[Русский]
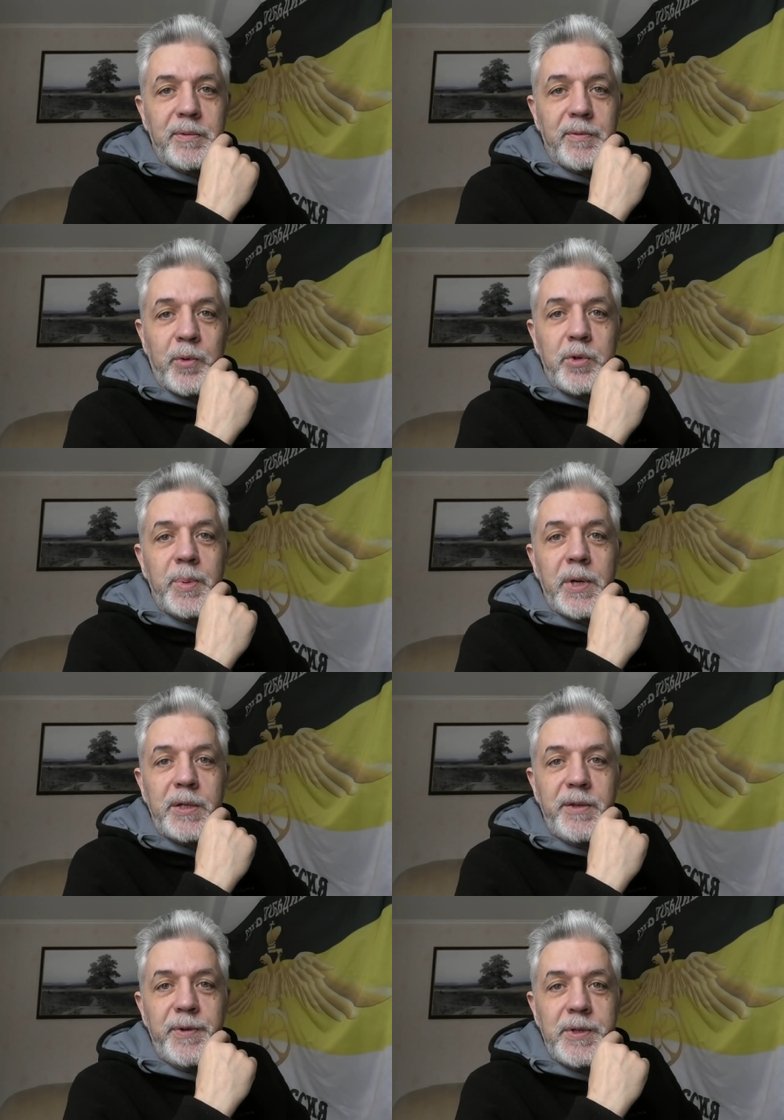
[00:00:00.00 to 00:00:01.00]
вроде бы
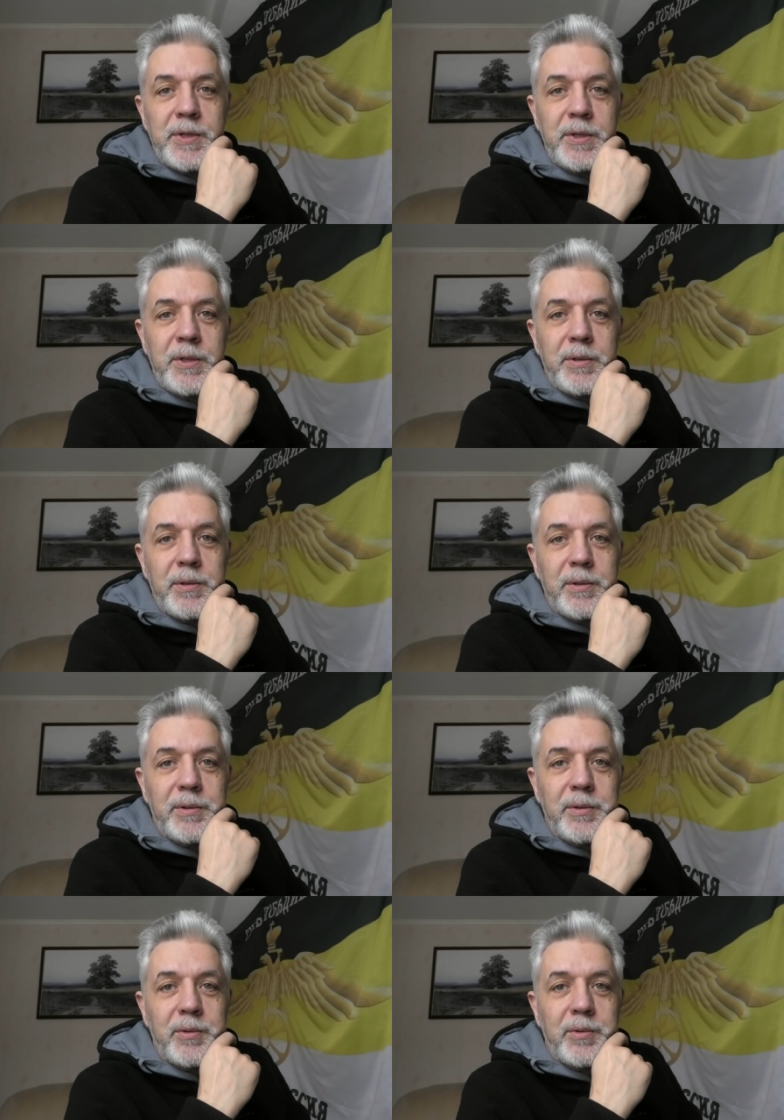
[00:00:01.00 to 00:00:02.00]
как дефицит,
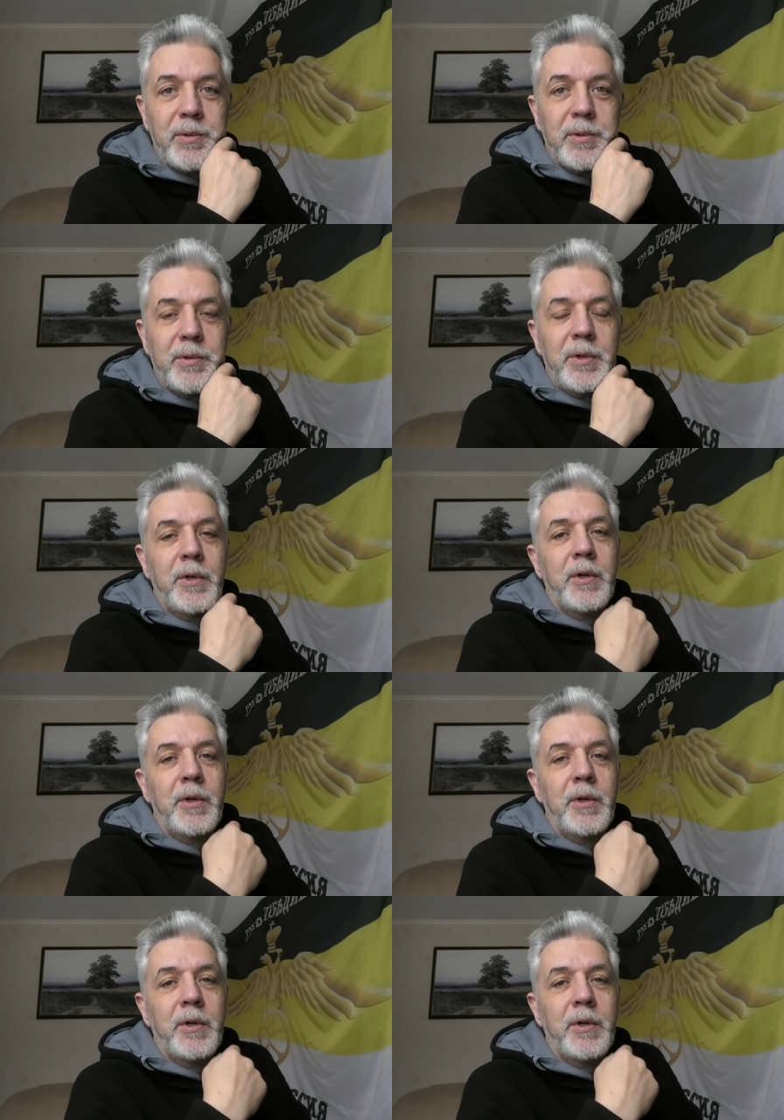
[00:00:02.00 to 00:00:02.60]
но